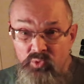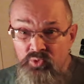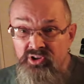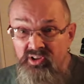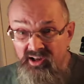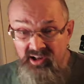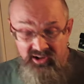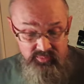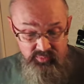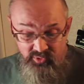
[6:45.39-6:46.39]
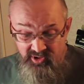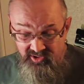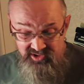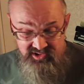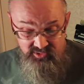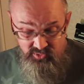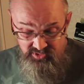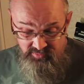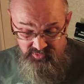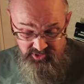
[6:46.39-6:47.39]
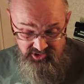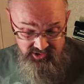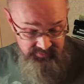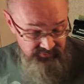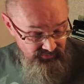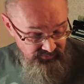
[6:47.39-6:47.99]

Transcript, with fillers: очень локальной популярности. Но, тем не менее,